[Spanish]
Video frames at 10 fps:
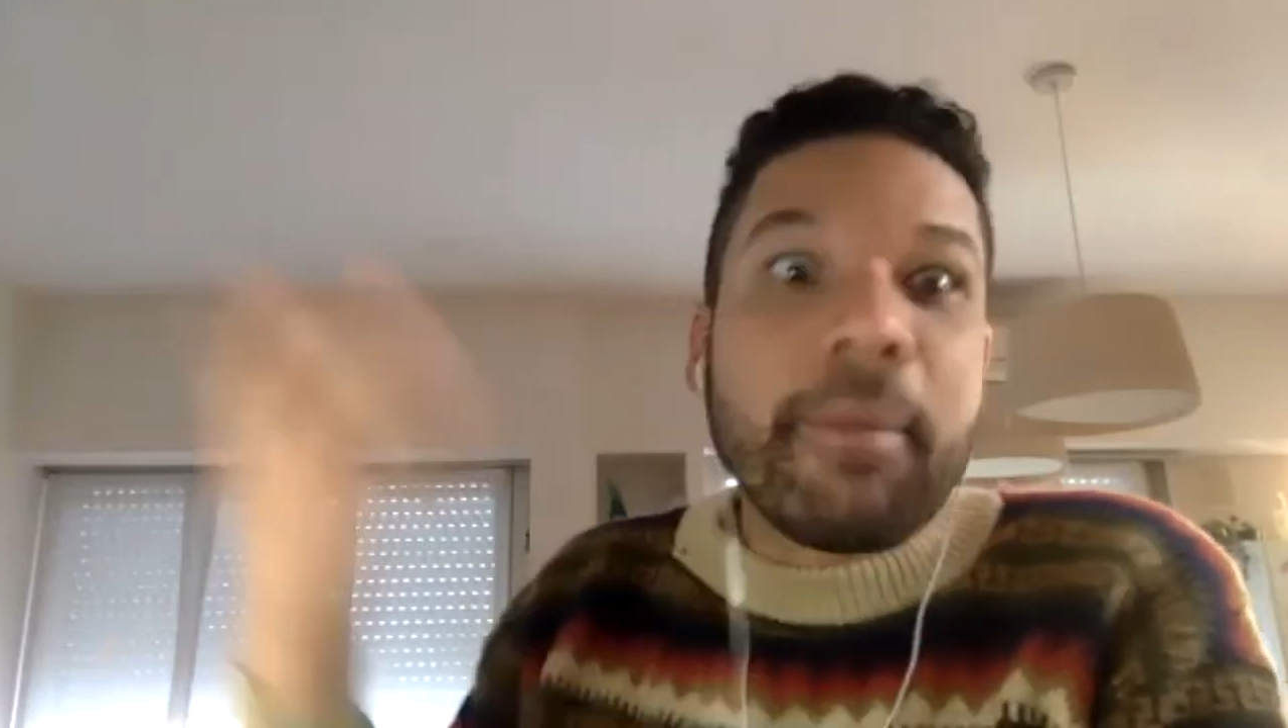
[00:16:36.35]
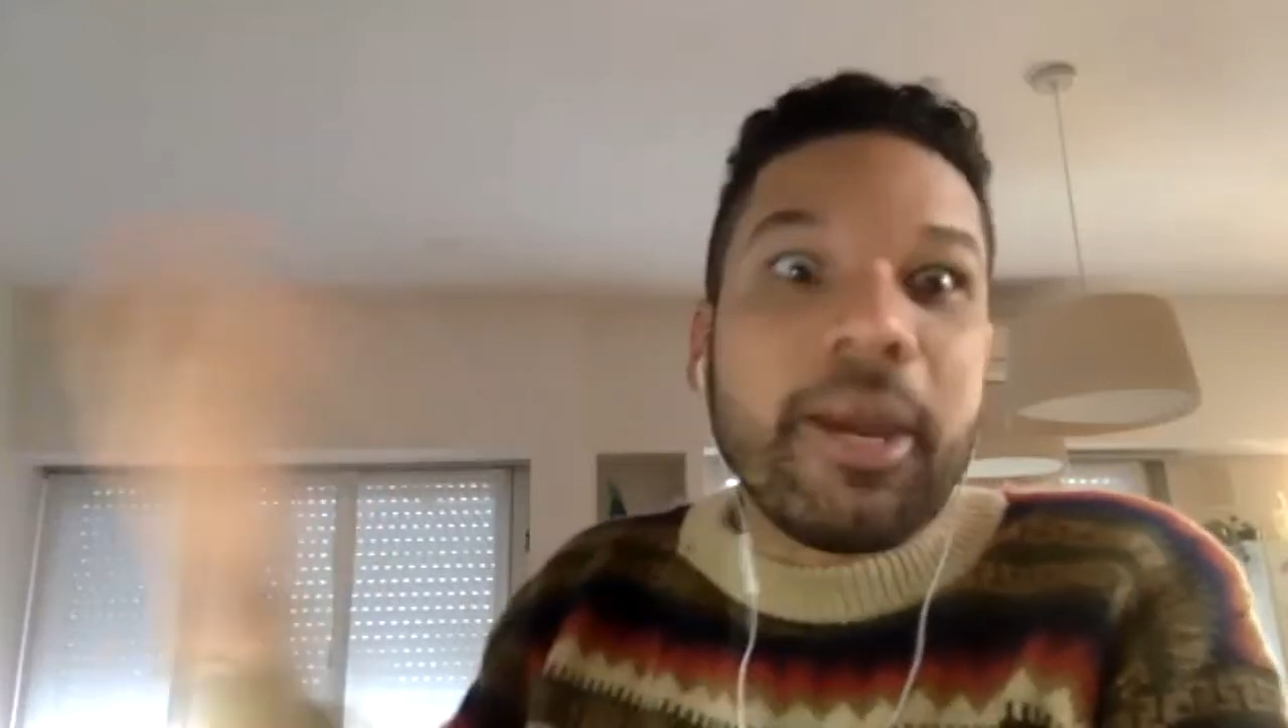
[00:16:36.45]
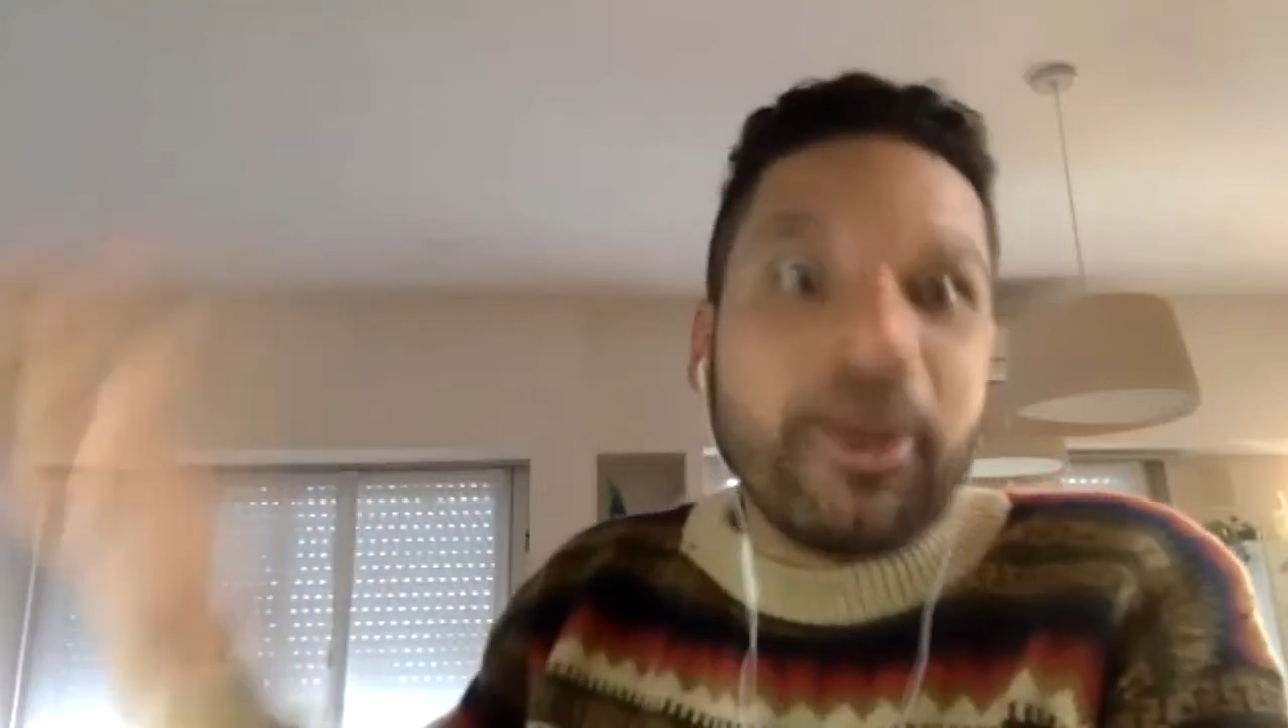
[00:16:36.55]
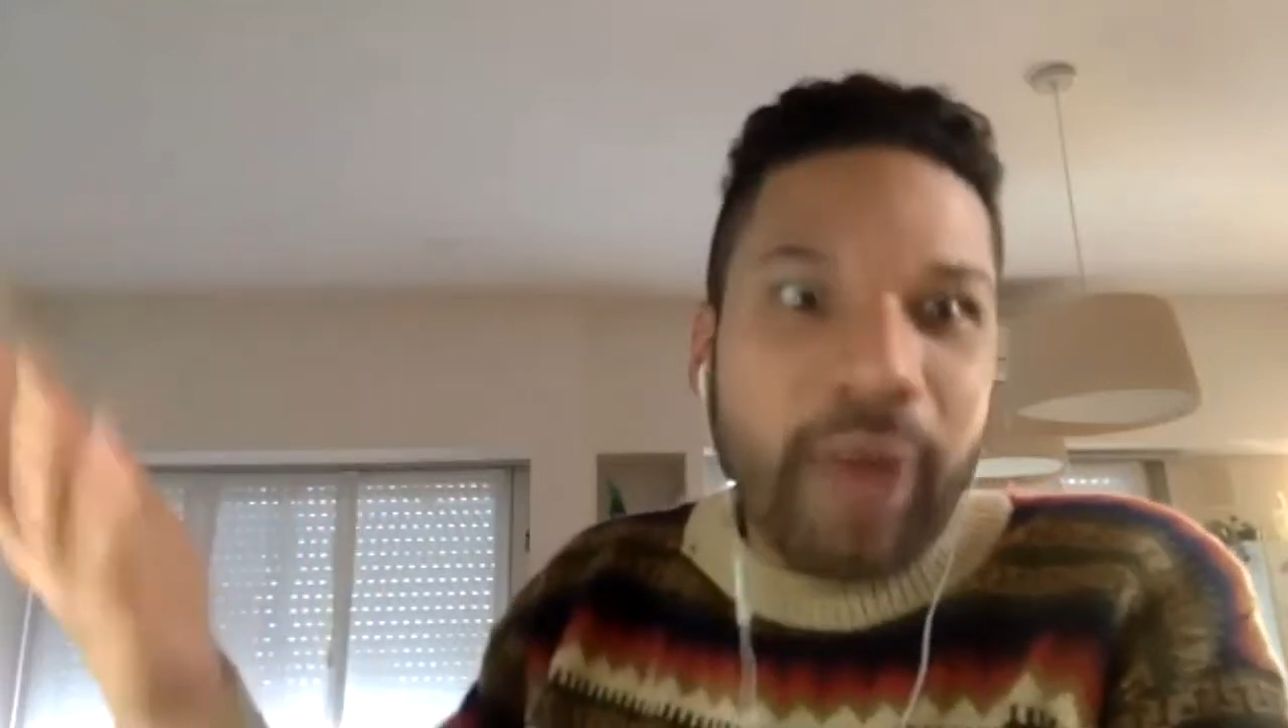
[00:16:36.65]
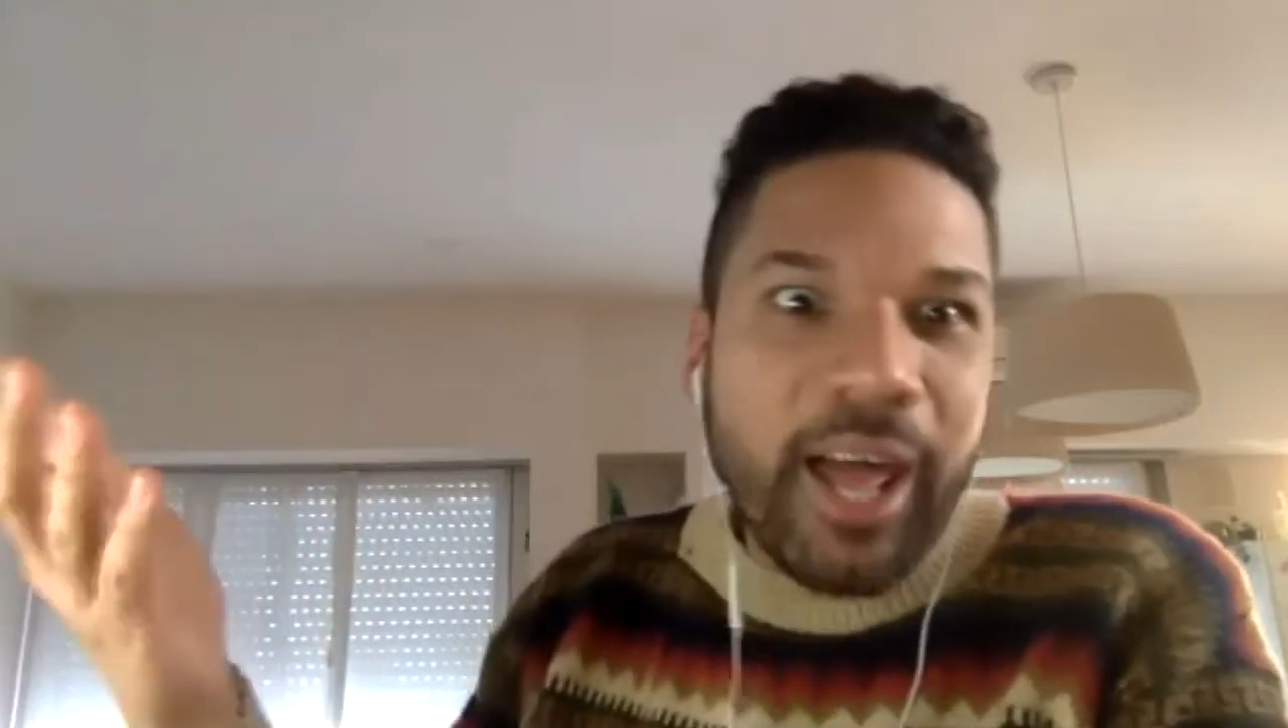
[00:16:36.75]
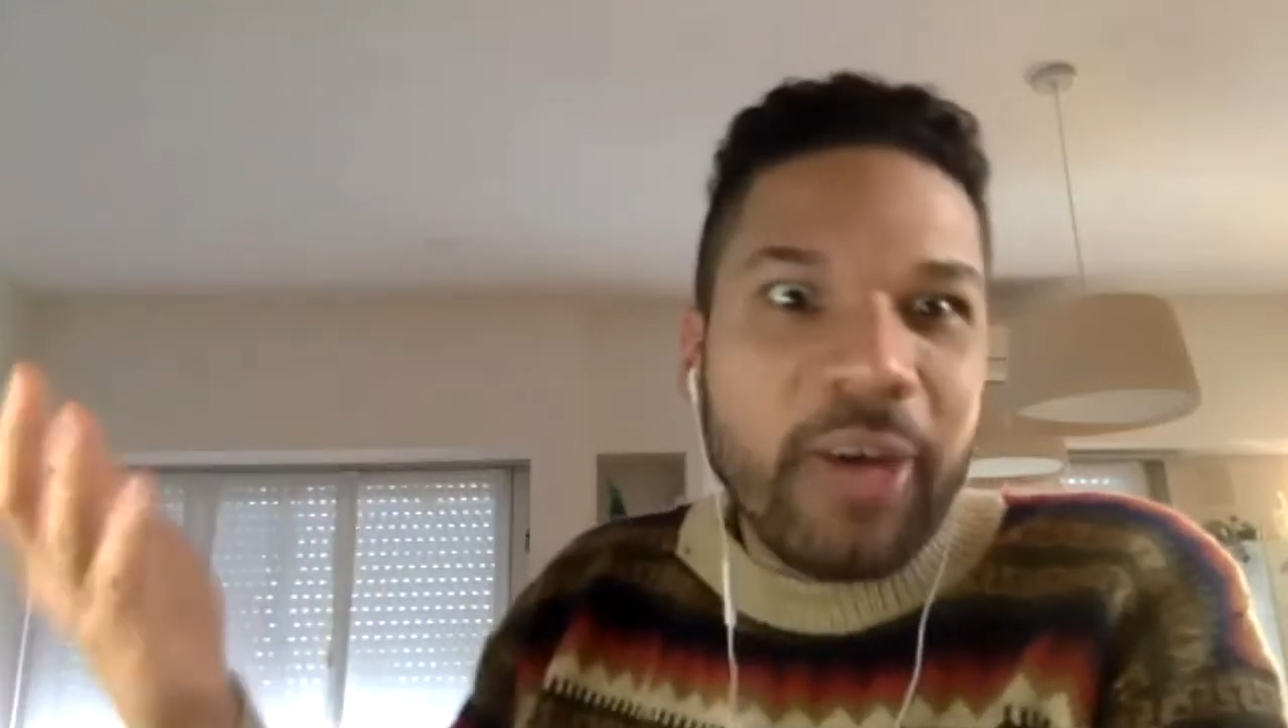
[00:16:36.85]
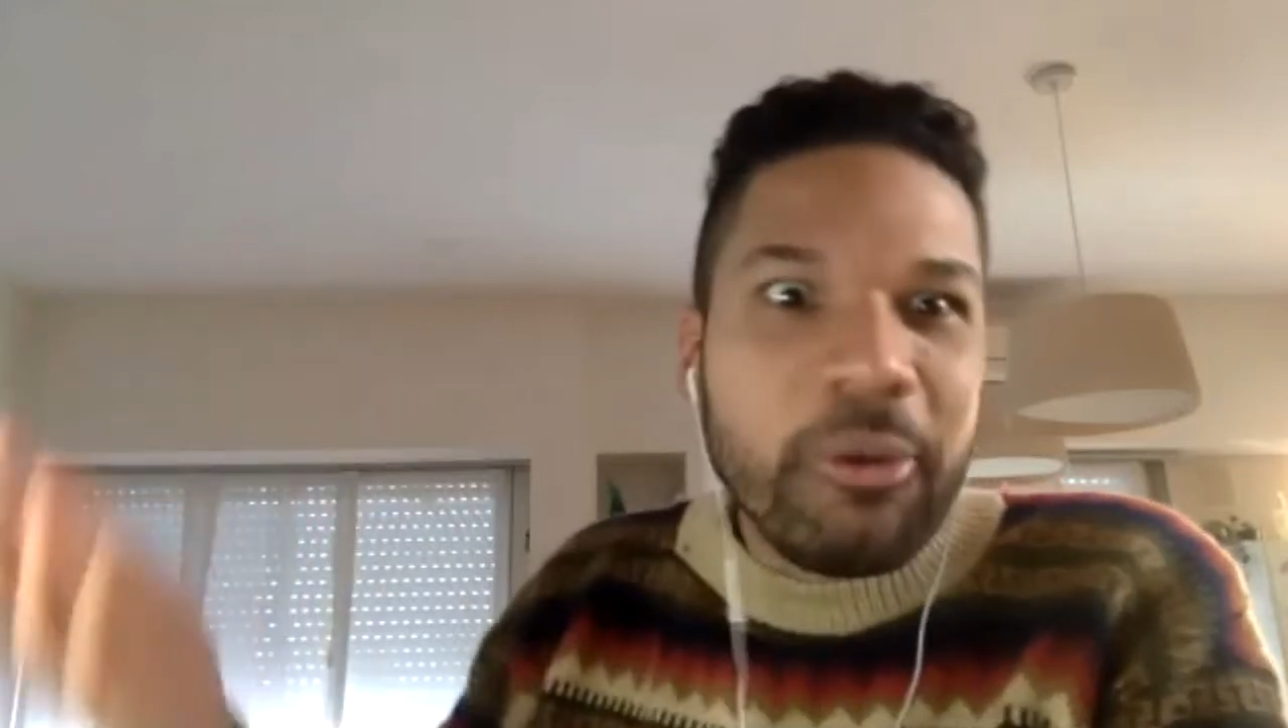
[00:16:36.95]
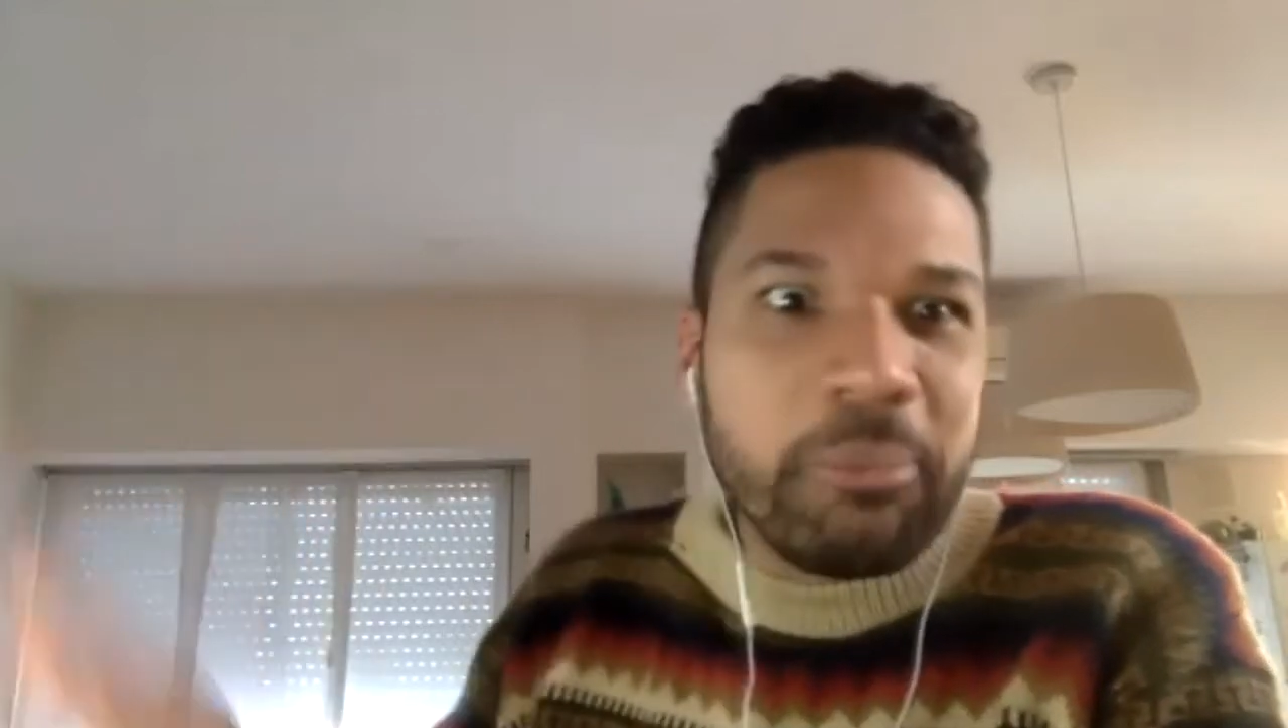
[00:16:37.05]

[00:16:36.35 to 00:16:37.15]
valorados